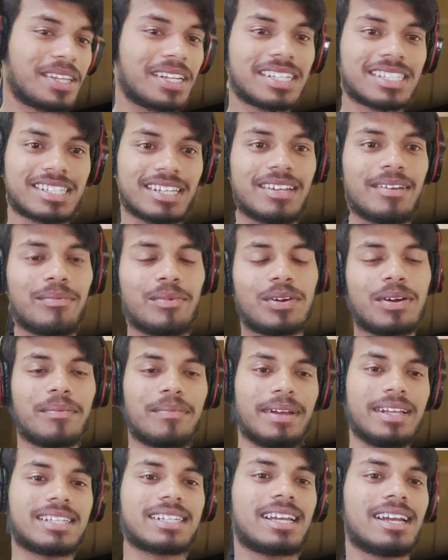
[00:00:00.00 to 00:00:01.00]
पंद्रह से हम लोग का
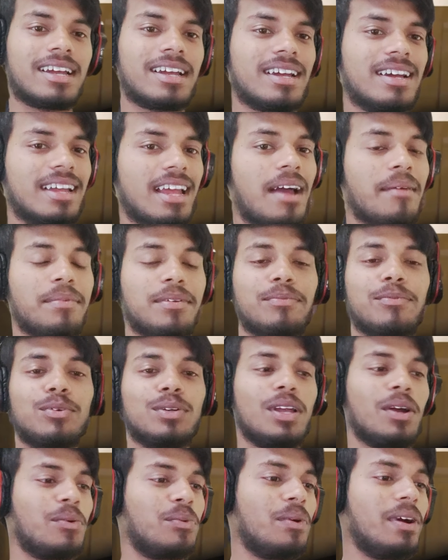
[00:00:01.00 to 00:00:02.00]
मैच का यहाँ पे बुया